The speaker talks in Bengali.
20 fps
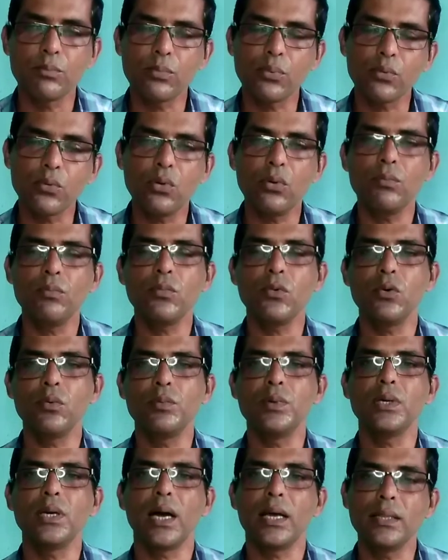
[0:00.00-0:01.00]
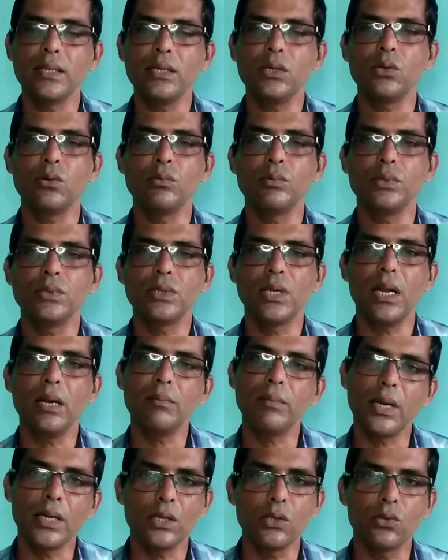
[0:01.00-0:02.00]
প্রথম কবি আদি কবি ছিলেন
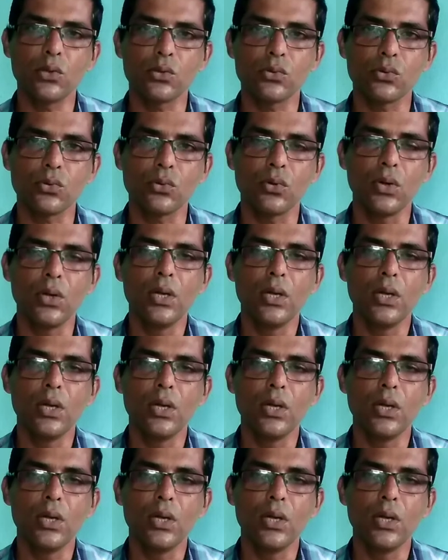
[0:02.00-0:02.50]
মানিক দত্ত